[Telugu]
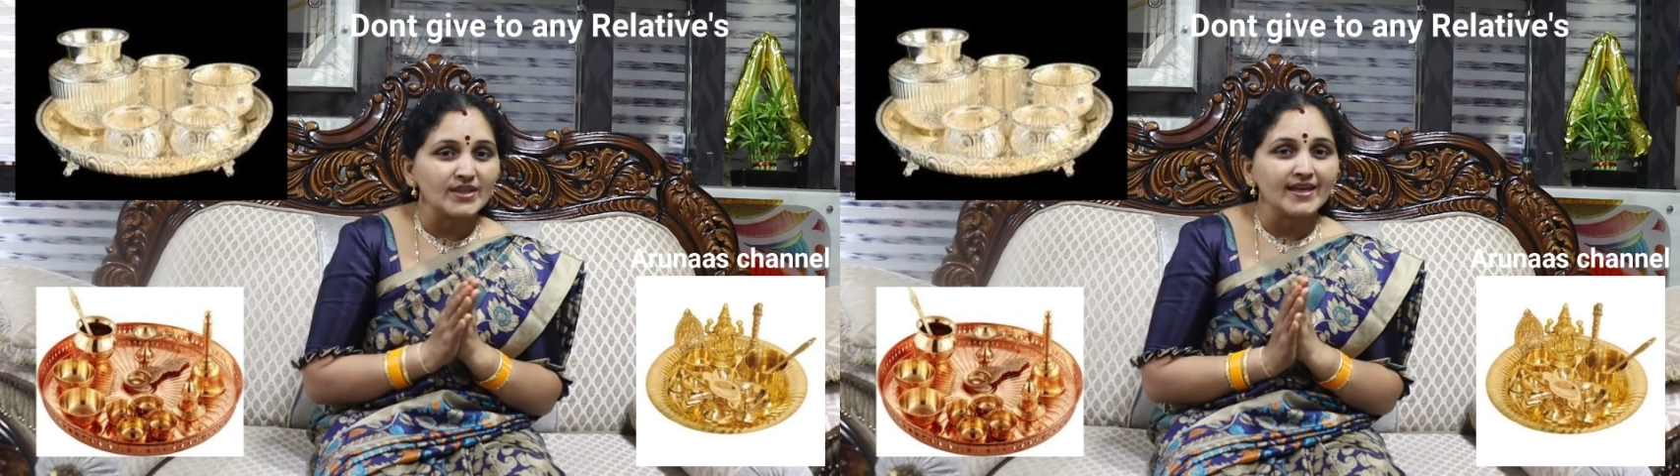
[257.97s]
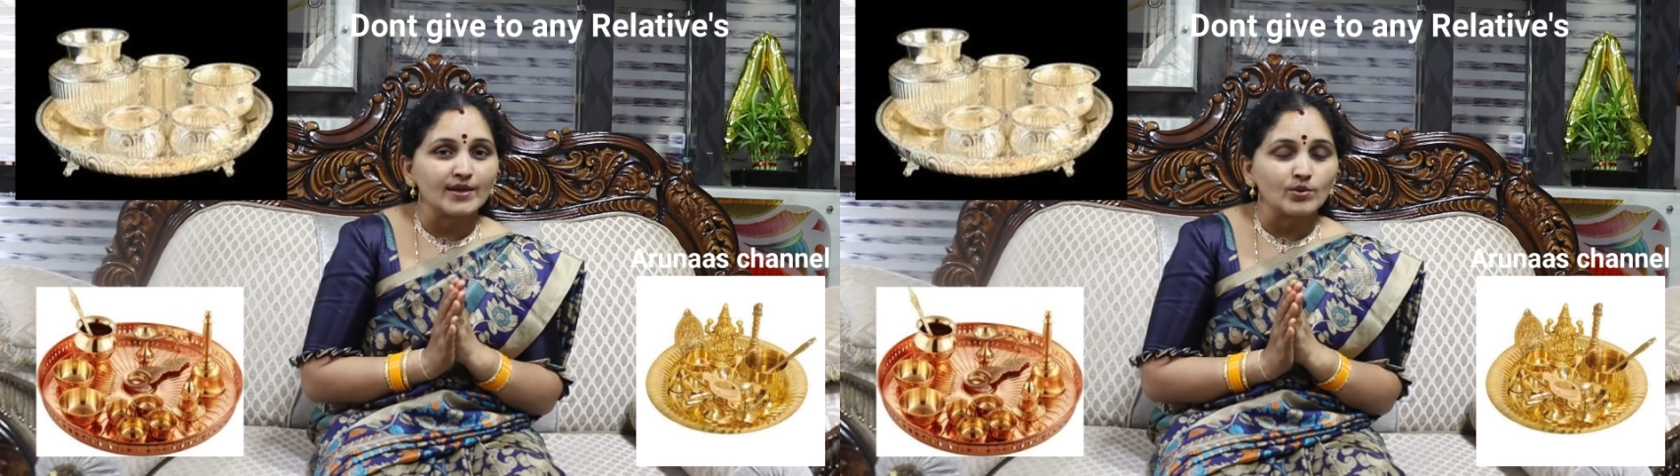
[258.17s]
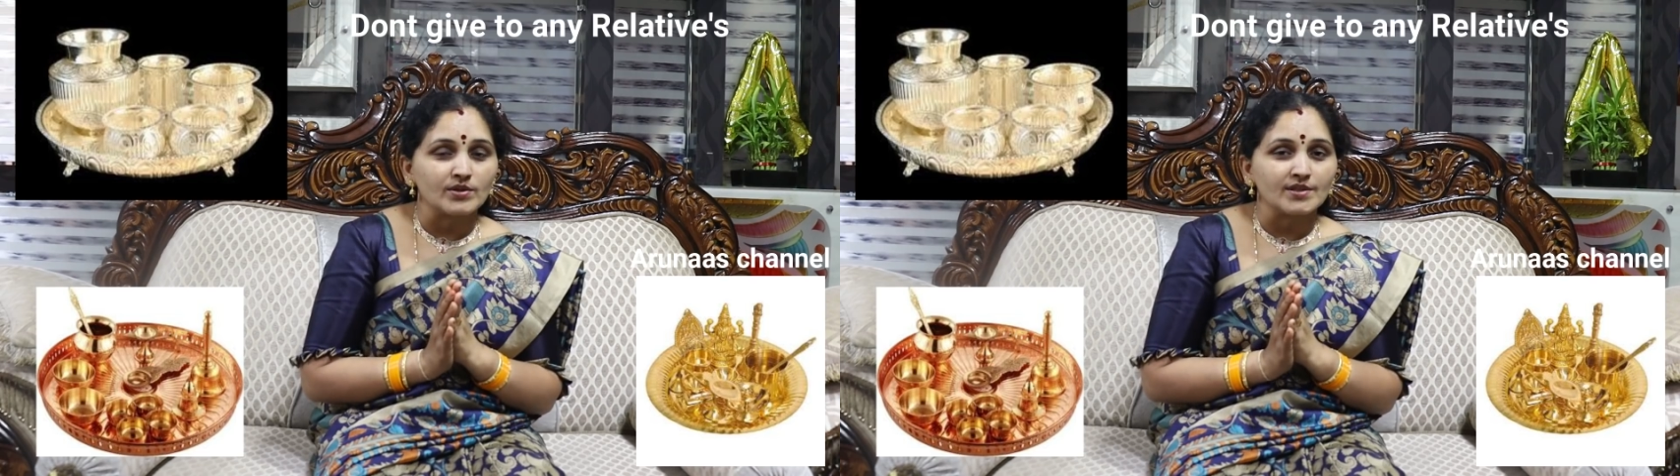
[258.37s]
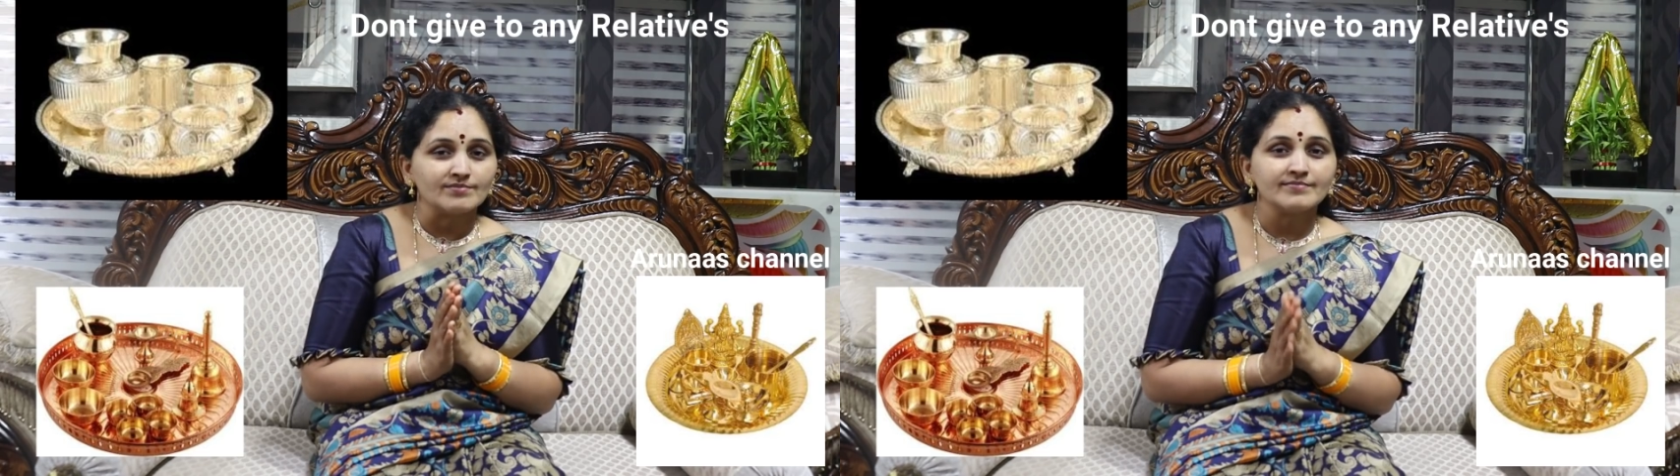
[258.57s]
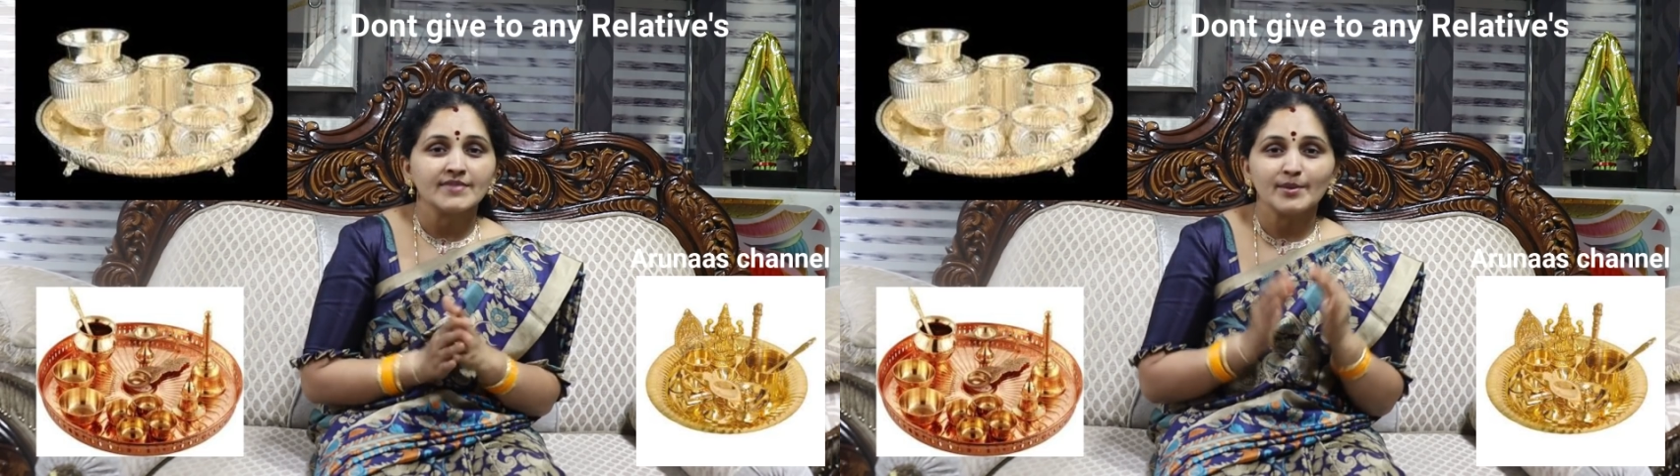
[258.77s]
ఉంది
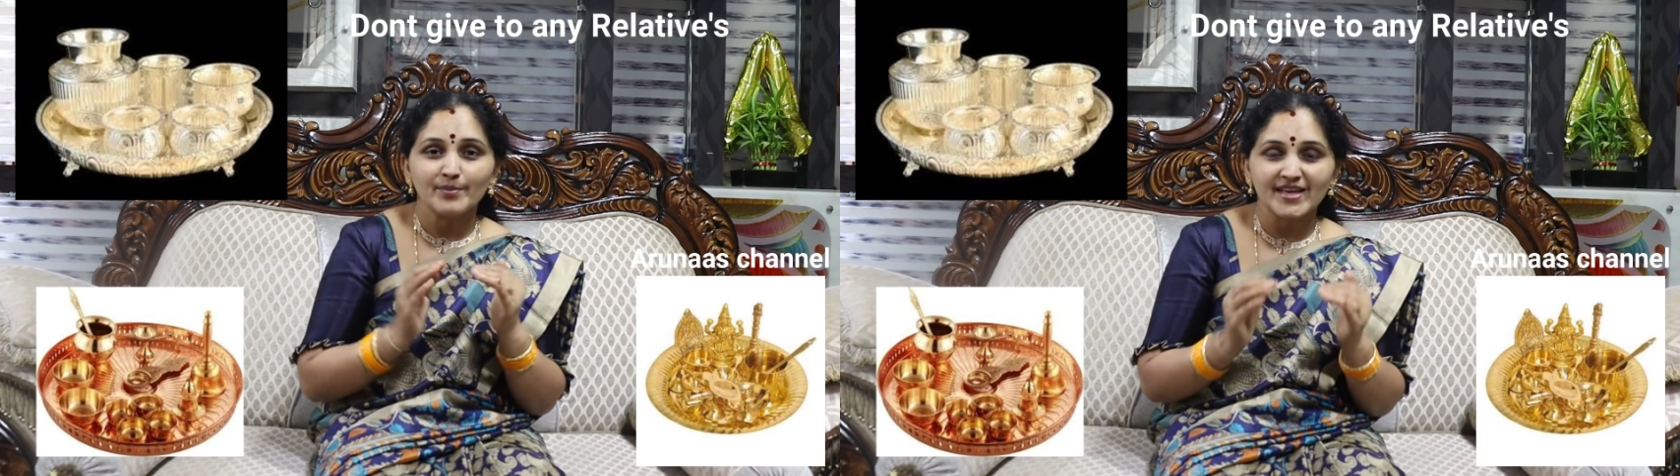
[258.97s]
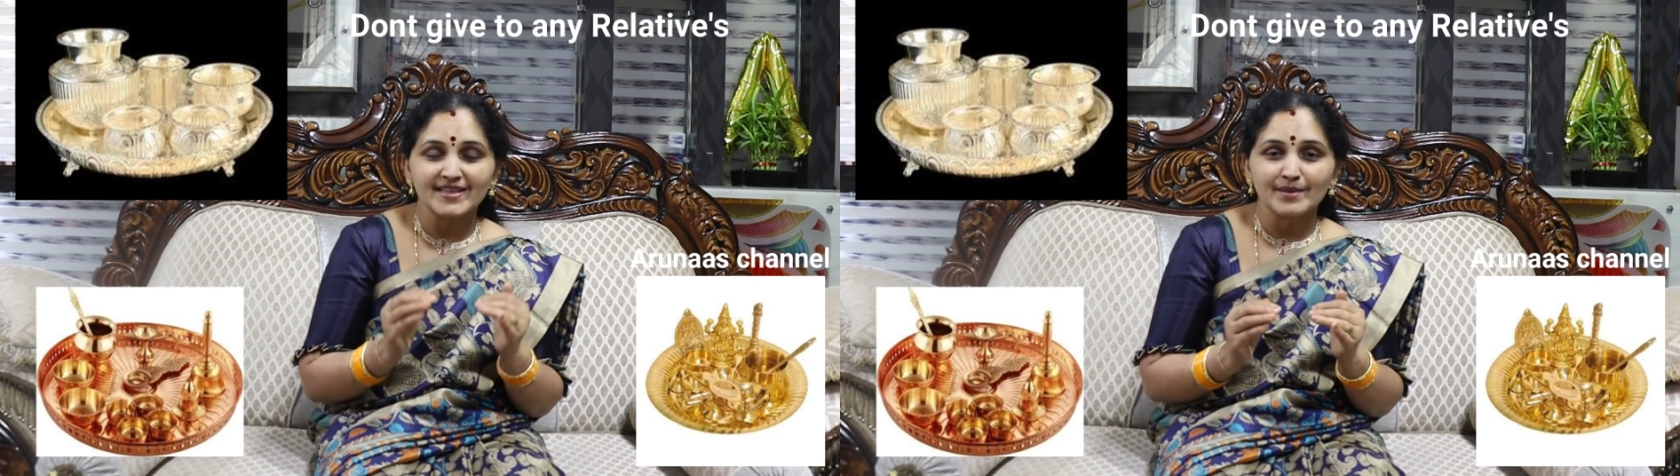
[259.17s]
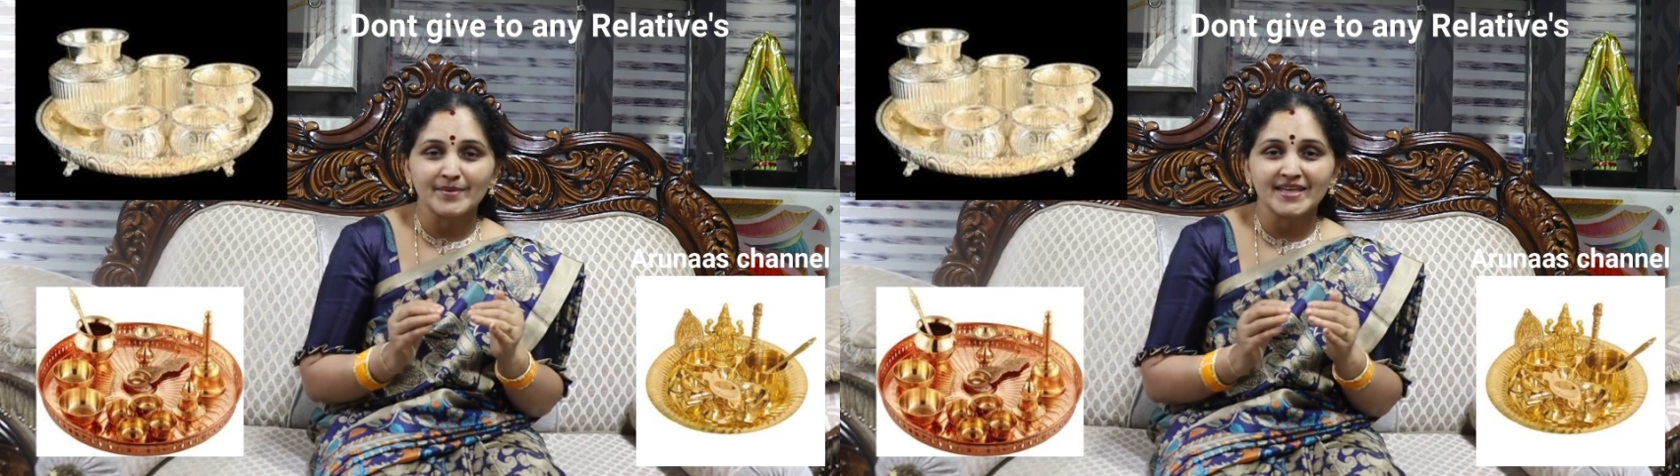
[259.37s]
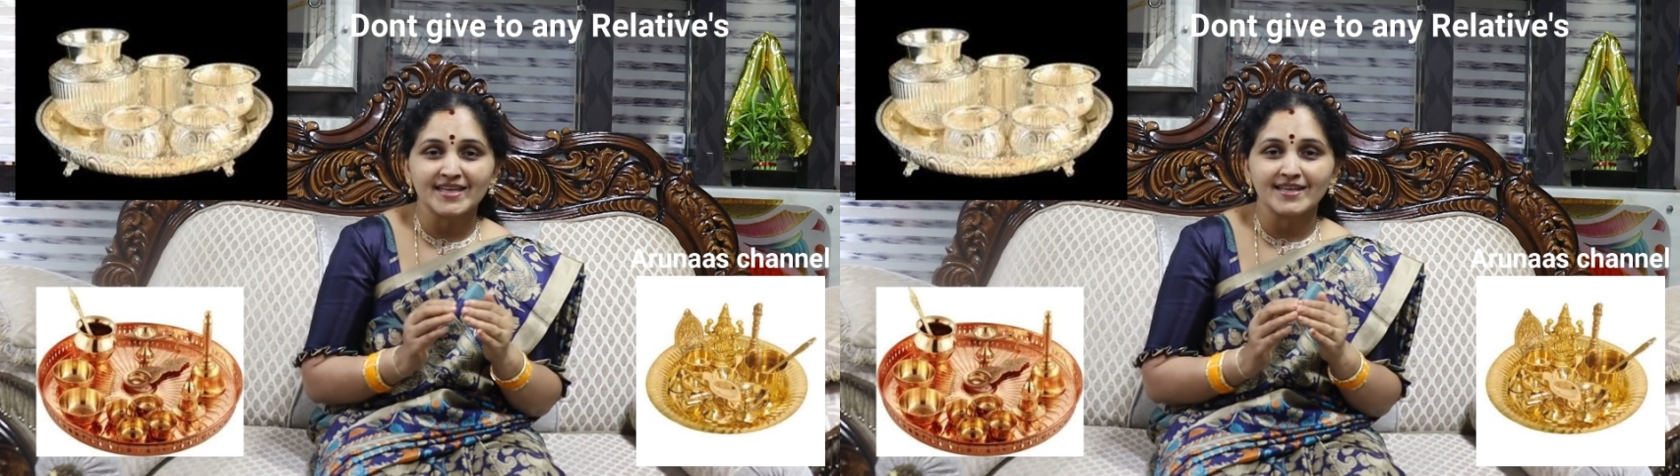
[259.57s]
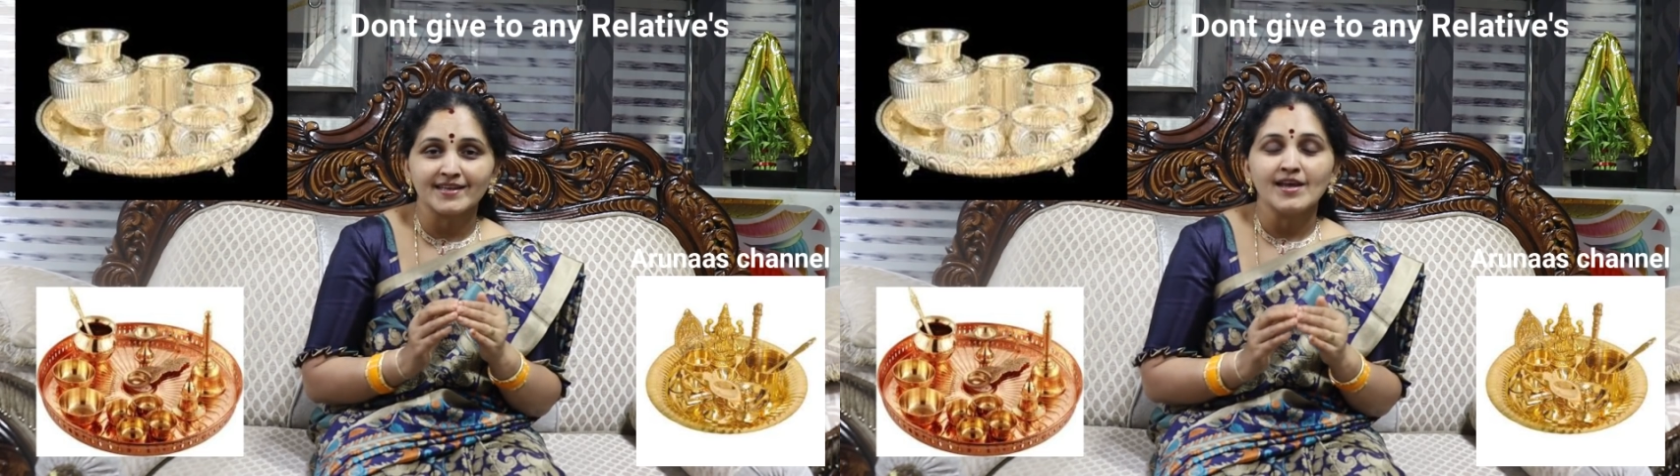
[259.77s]
అనుకుందాం ఇప్పుడైతే
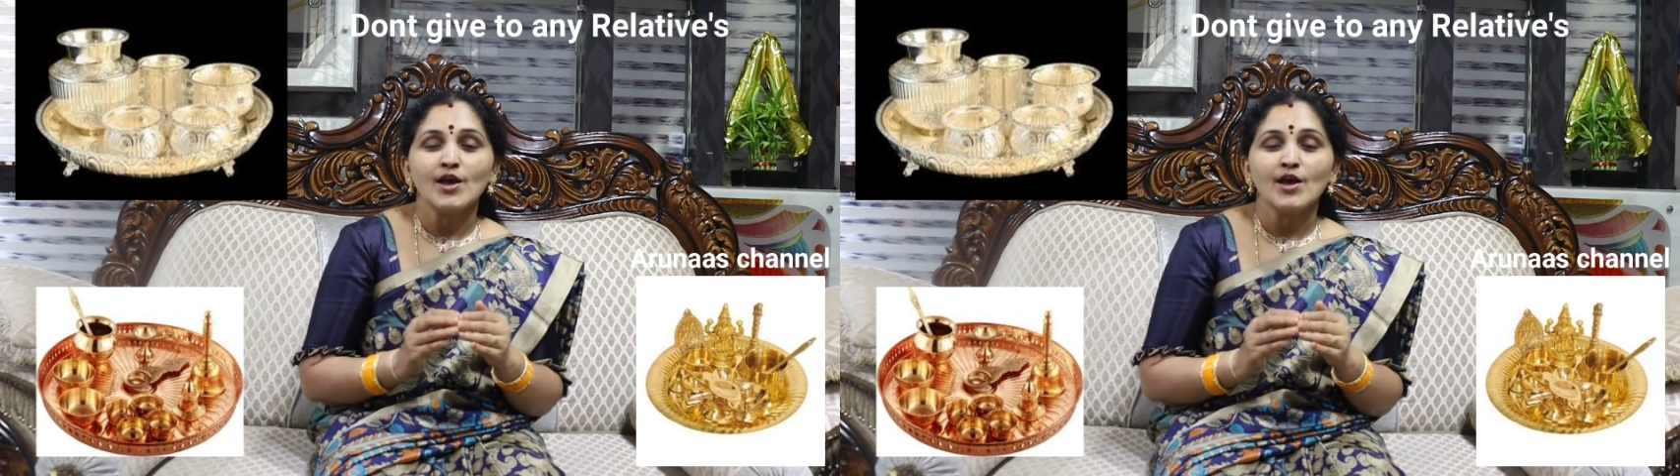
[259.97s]
మనకి